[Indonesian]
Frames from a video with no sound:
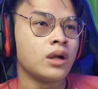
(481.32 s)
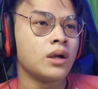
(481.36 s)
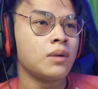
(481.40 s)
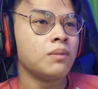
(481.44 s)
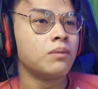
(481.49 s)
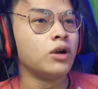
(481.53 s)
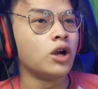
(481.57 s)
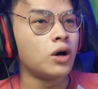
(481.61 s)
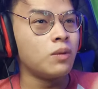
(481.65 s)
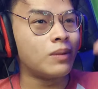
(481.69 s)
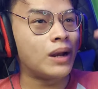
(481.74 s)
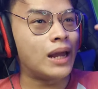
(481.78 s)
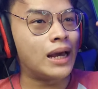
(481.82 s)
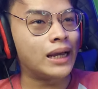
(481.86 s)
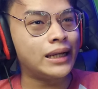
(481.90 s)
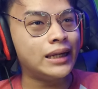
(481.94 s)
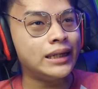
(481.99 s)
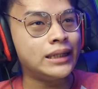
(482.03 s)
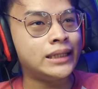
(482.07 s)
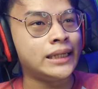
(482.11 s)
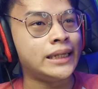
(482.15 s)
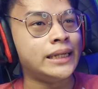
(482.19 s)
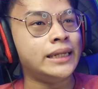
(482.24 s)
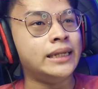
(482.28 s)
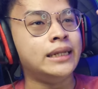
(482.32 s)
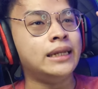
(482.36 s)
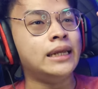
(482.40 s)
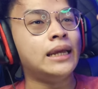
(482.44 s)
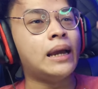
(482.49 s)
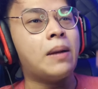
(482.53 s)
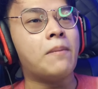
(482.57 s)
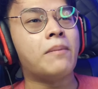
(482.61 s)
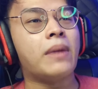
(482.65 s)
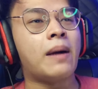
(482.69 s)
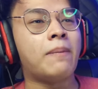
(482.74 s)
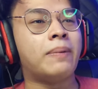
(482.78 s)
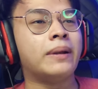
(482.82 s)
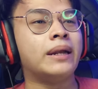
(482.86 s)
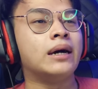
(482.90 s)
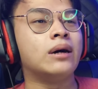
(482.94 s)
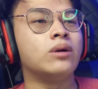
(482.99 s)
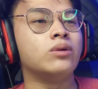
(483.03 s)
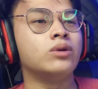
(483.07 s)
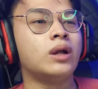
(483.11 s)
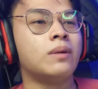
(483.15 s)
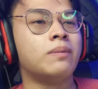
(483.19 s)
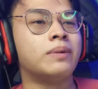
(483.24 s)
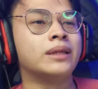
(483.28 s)
belum lagi sih ini apa dah
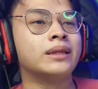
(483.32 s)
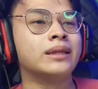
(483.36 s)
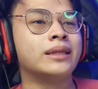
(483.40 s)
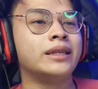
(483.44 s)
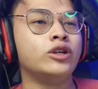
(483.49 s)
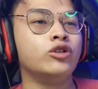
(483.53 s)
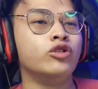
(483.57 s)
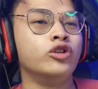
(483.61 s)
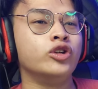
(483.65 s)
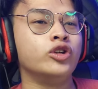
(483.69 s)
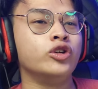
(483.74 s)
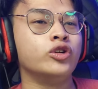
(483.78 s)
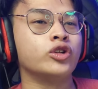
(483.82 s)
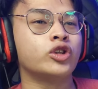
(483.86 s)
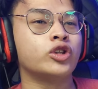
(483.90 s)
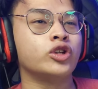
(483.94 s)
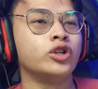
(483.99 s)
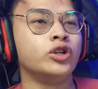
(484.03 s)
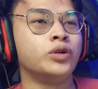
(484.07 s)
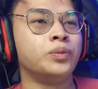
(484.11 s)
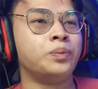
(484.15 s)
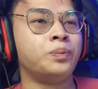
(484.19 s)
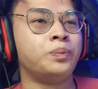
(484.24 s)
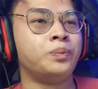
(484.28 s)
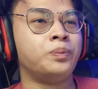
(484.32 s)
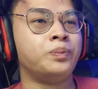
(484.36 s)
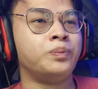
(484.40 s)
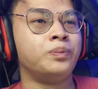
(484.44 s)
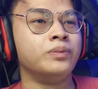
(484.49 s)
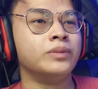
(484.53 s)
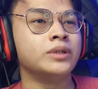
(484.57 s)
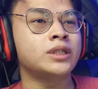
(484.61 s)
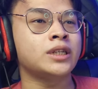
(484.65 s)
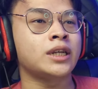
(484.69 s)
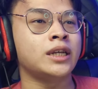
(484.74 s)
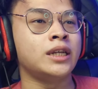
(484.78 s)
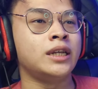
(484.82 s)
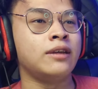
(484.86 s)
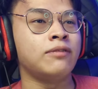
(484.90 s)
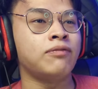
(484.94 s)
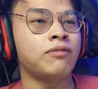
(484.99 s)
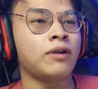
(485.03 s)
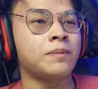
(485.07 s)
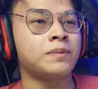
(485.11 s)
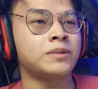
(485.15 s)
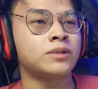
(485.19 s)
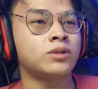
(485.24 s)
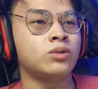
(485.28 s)
udah berhenti juga YouTube skinny
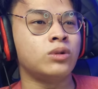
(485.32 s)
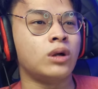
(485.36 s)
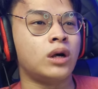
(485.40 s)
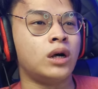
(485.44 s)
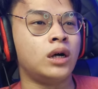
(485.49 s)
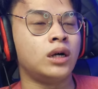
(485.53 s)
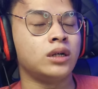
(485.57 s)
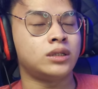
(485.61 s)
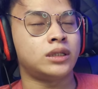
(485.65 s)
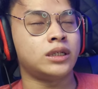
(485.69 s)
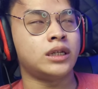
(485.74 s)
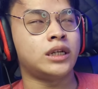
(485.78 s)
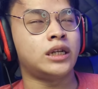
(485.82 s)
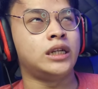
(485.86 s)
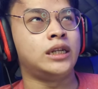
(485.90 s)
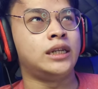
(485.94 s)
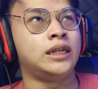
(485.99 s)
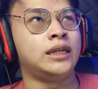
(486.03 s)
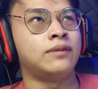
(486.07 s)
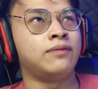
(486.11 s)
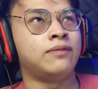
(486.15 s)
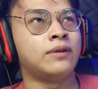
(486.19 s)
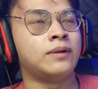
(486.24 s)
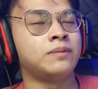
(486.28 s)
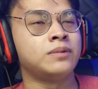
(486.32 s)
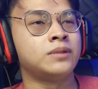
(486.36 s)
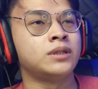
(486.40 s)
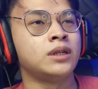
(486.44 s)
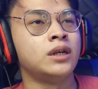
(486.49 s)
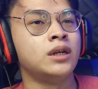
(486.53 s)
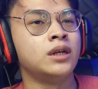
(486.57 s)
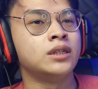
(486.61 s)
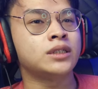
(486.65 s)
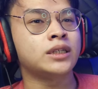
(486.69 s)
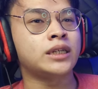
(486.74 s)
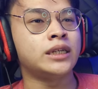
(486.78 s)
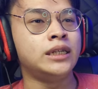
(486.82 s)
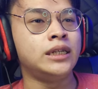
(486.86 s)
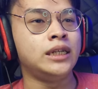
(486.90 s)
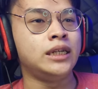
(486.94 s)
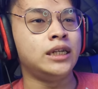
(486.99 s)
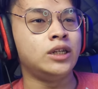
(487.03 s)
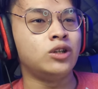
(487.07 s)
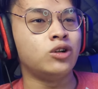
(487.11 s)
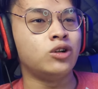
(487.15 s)
vibes uh, eh, skinny vibes skinny